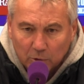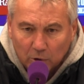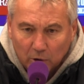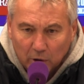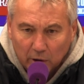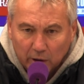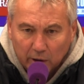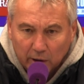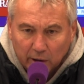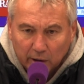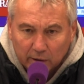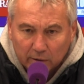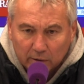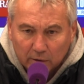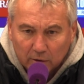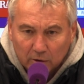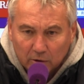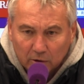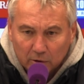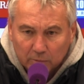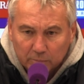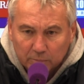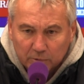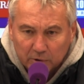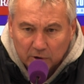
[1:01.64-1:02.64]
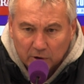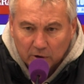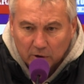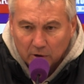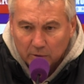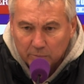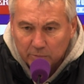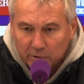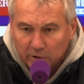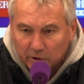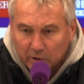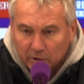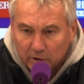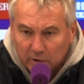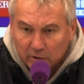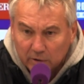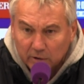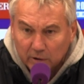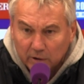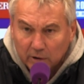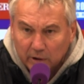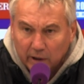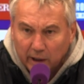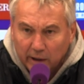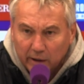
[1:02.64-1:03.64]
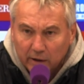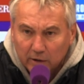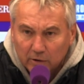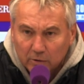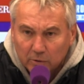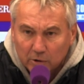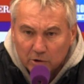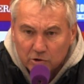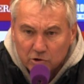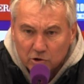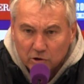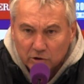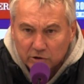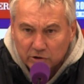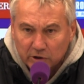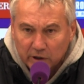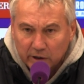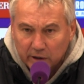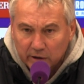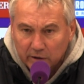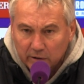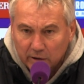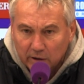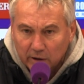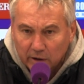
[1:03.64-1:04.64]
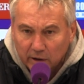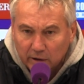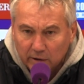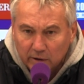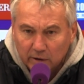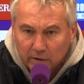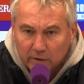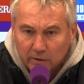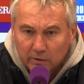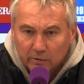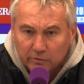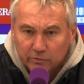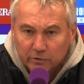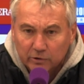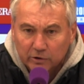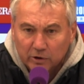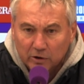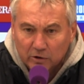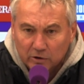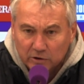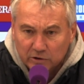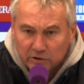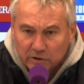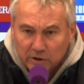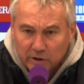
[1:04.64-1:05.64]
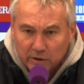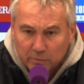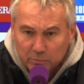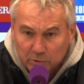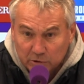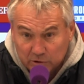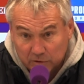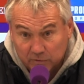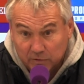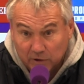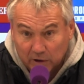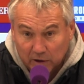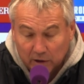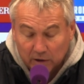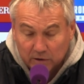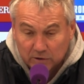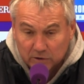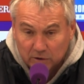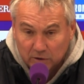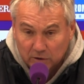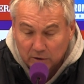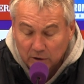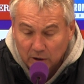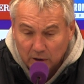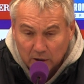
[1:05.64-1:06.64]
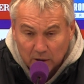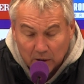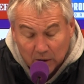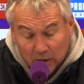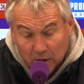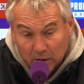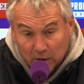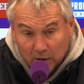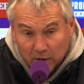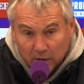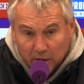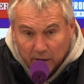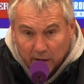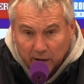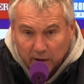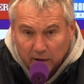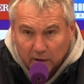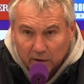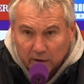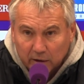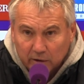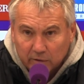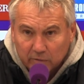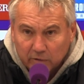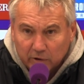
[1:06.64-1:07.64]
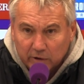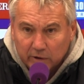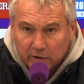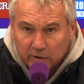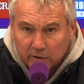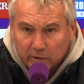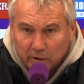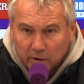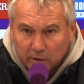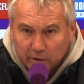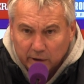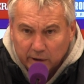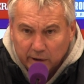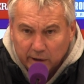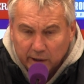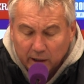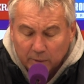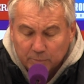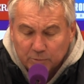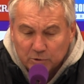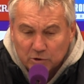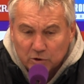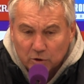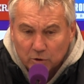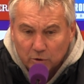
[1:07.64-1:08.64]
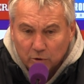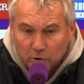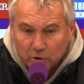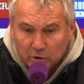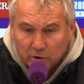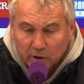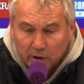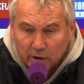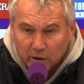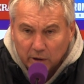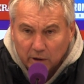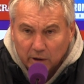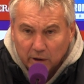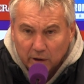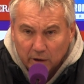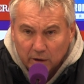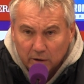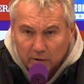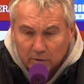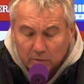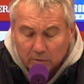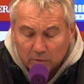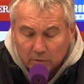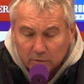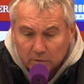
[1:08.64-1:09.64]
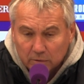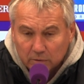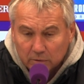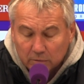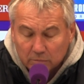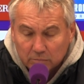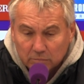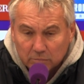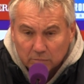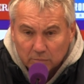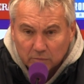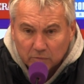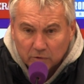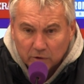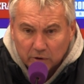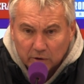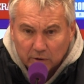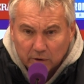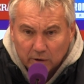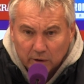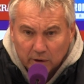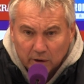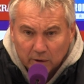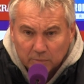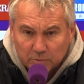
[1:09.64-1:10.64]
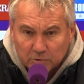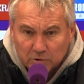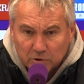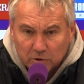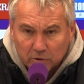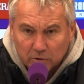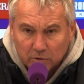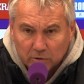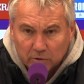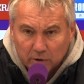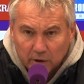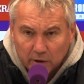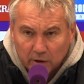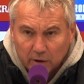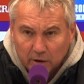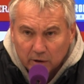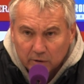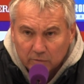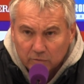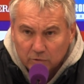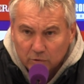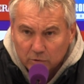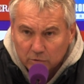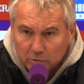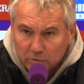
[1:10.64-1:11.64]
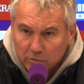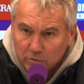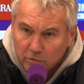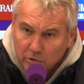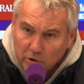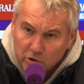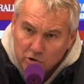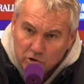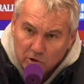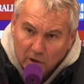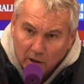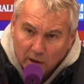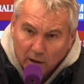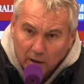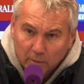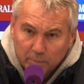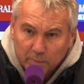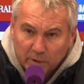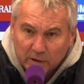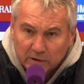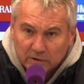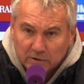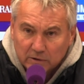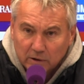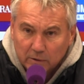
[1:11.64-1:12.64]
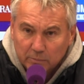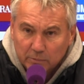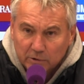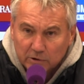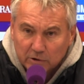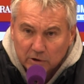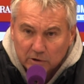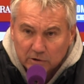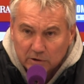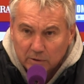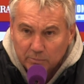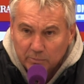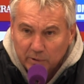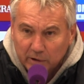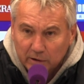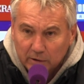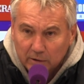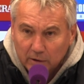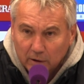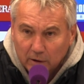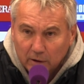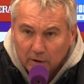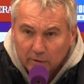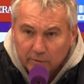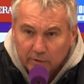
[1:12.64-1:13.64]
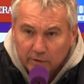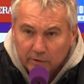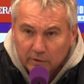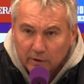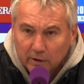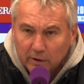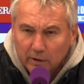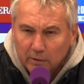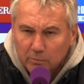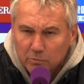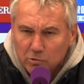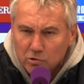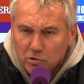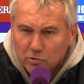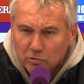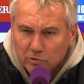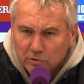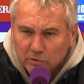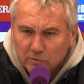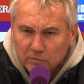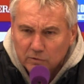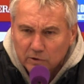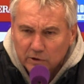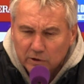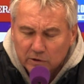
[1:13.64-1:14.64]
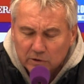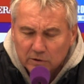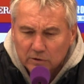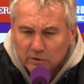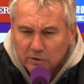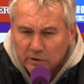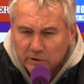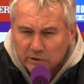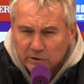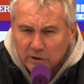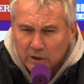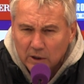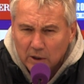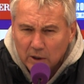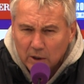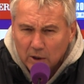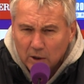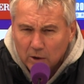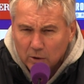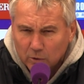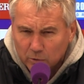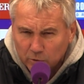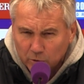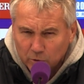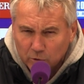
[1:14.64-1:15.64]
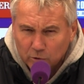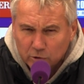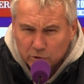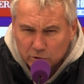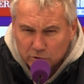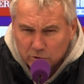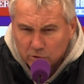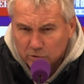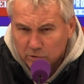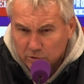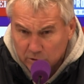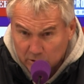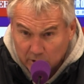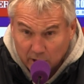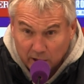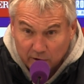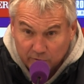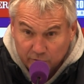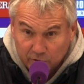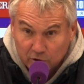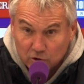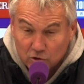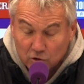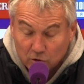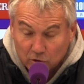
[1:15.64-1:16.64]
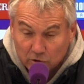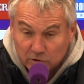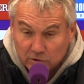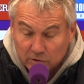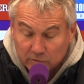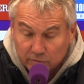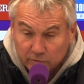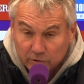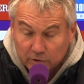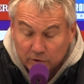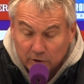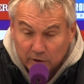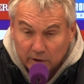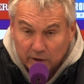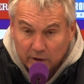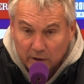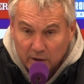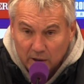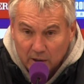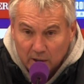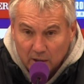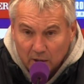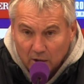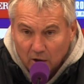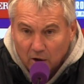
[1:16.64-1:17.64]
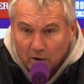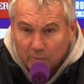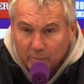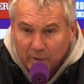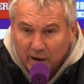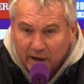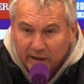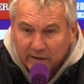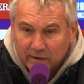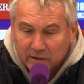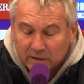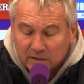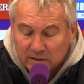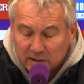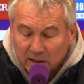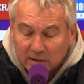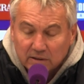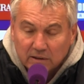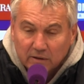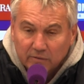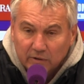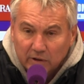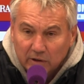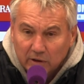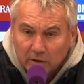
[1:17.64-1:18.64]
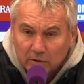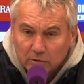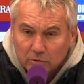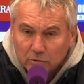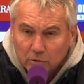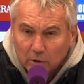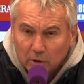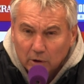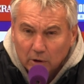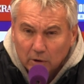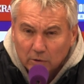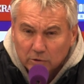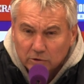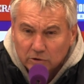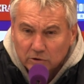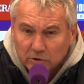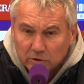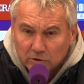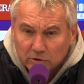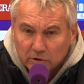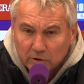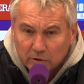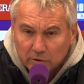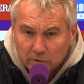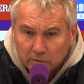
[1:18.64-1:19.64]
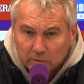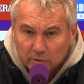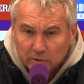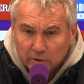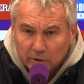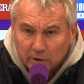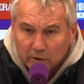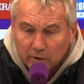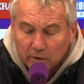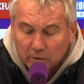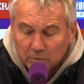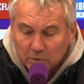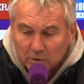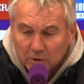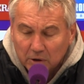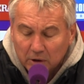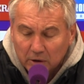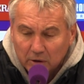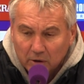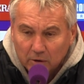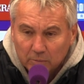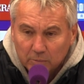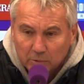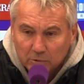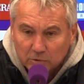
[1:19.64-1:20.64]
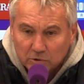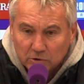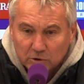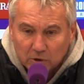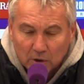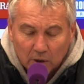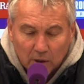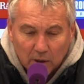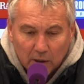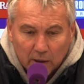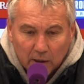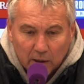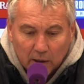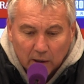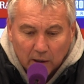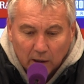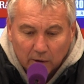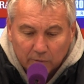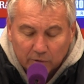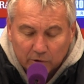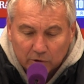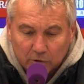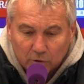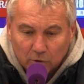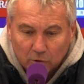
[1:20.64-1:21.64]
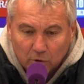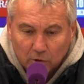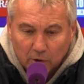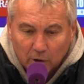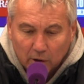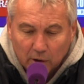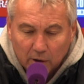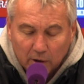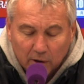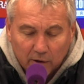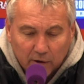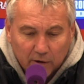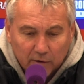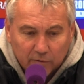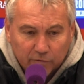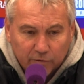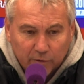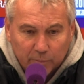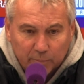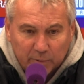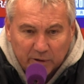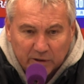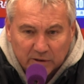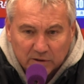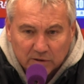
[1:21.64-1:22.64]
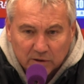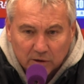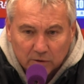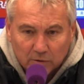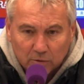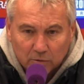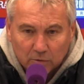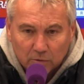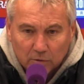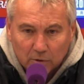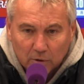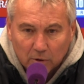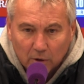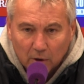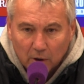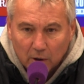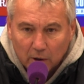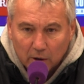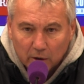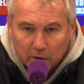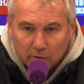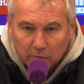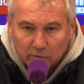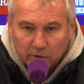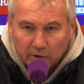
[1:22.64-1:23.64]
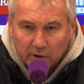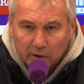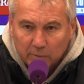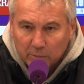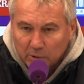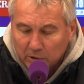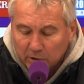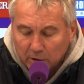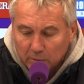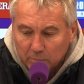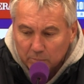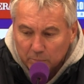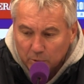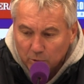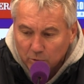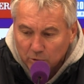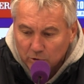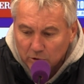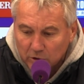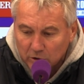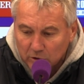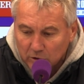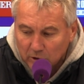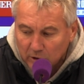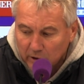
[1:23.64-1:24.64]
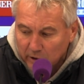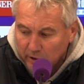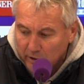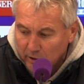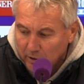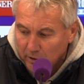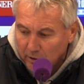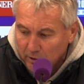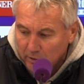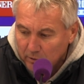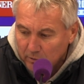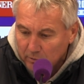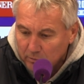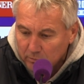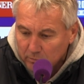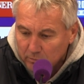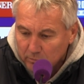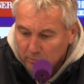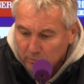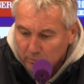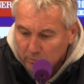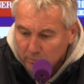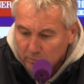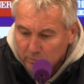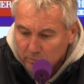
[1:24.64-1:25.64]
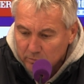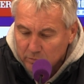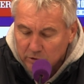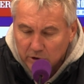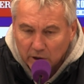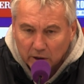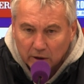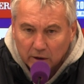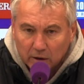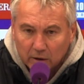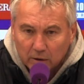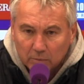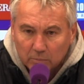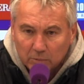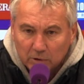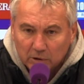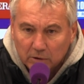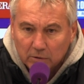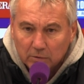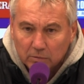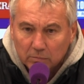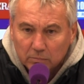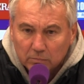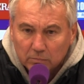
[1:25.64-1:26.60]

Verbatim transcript: Möglichkeiten gehabt. Ich kann mich auch keine Torchance heute erinnern von der Austria, muss ich wirklich sagen. Eigentlich, wenn ich an den Herbst zurückdenke, wenn ich an den Herbst zurückdenke, wo der Stangelpass damals aus einem Meter, glaube ich, daneben geschossen worden ist und alles. Und noch so drei, vier Chancen von denen haben wir heute sehr, sehr wenig zugelassen. Also gegenüber denen haben wir uns, glaube ich, doch äh, äh, verbessert und wir nehmen den Punkt natürlich auch äh, sehr gerne mit